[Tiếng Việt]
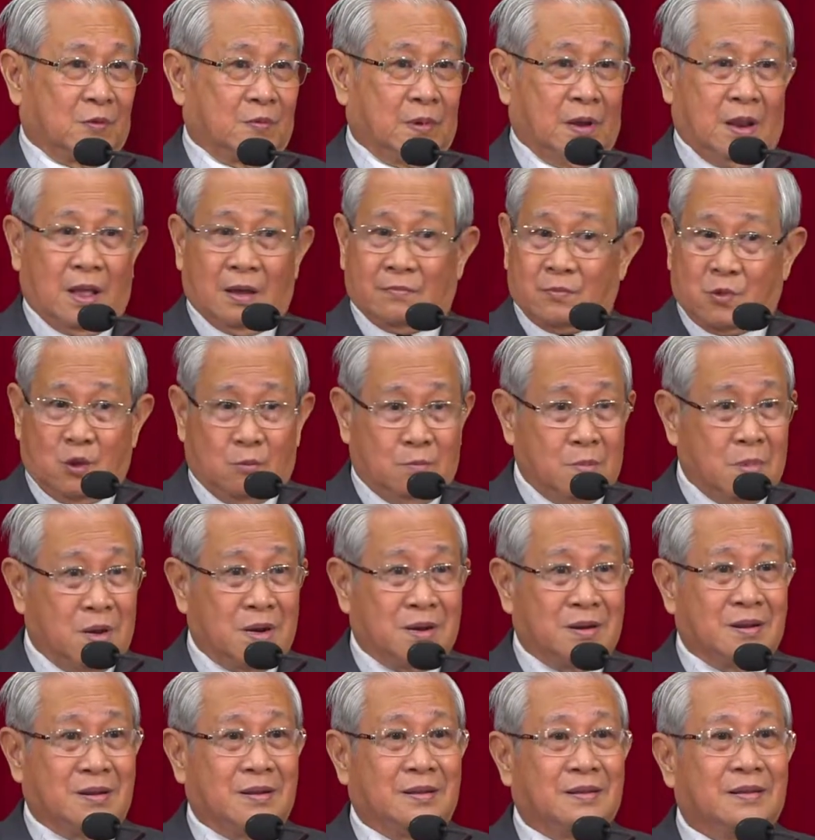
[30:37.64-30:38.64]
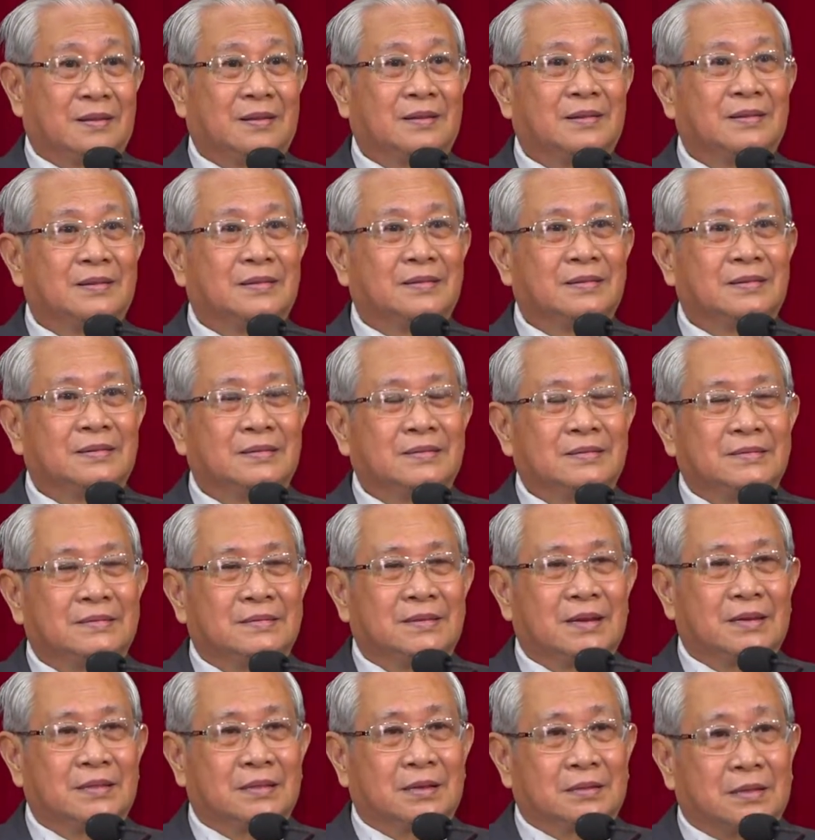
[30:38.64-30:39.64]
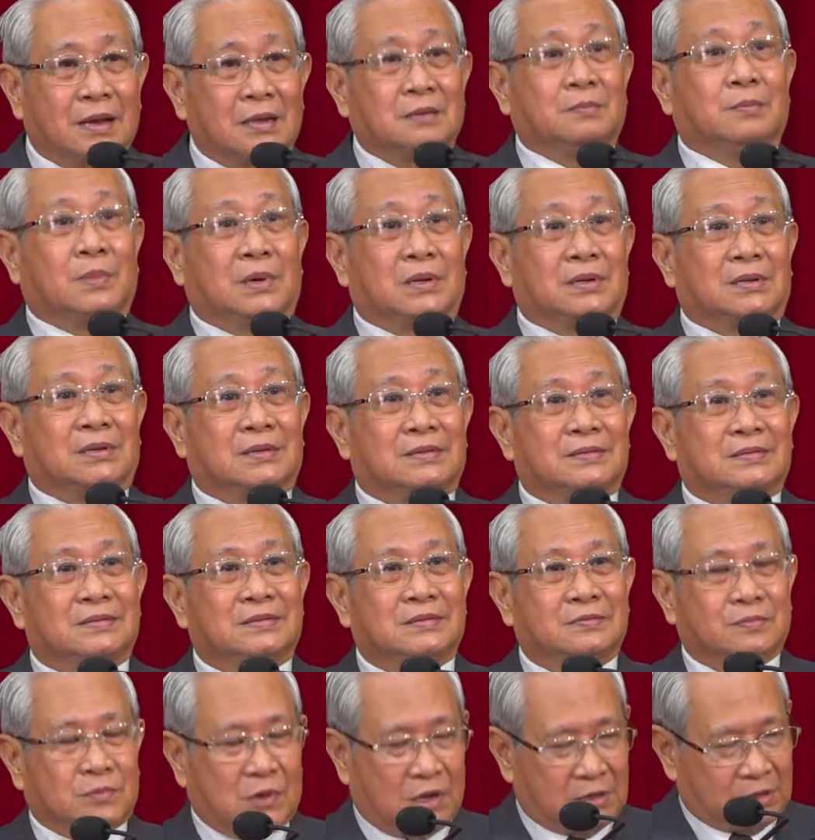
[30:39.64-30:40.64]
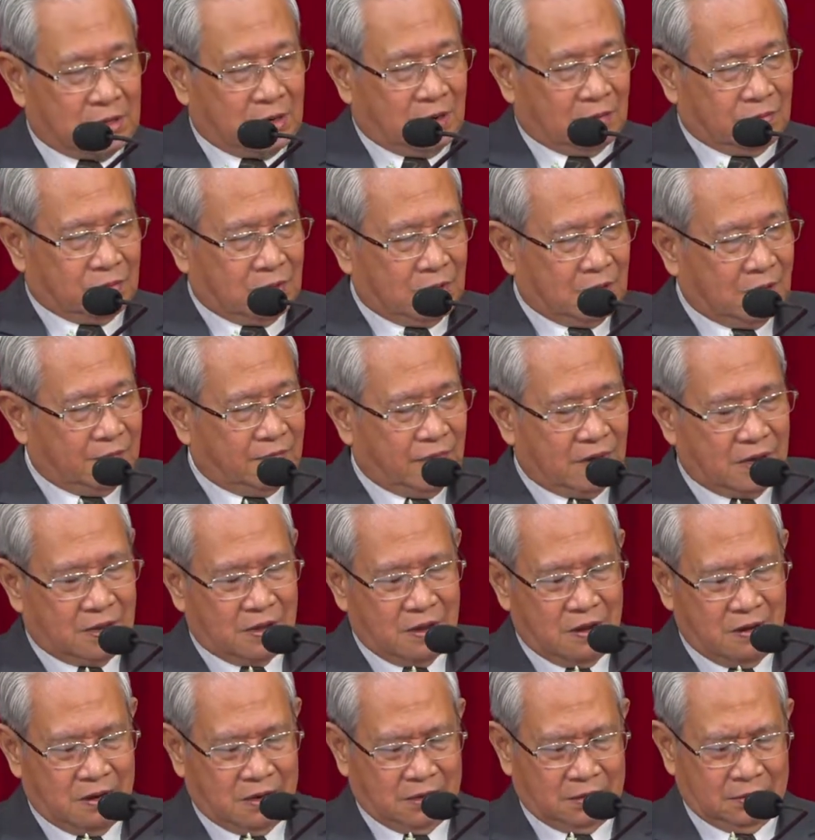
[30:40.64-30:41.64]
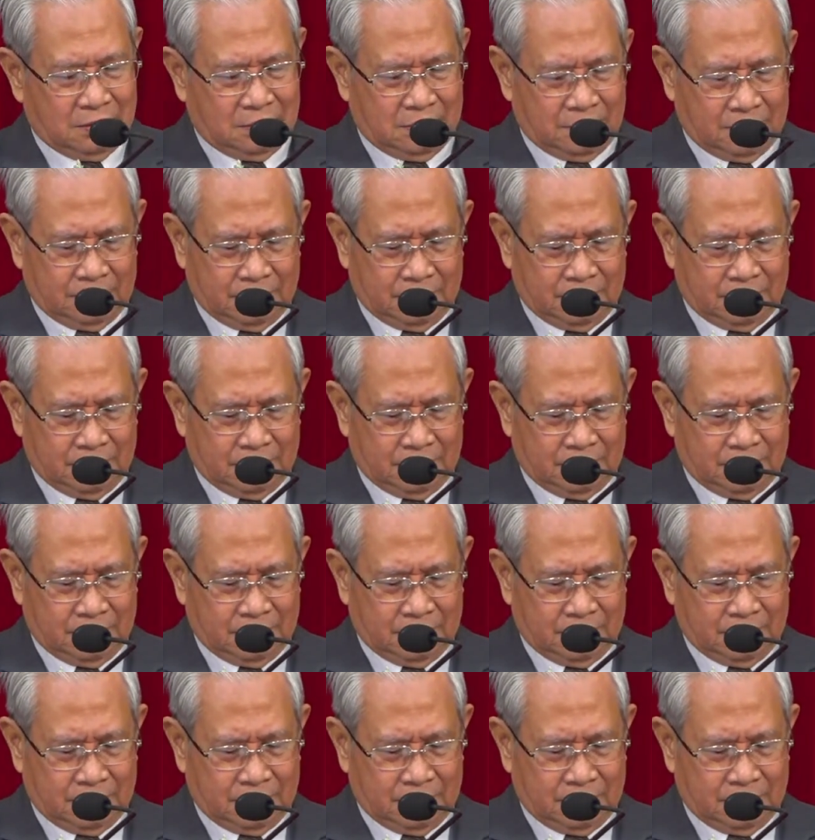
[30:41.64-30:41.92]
Nó phải làm cho mình, để người ta thấy mình. Chúng ta sẽ học cái này phần chót.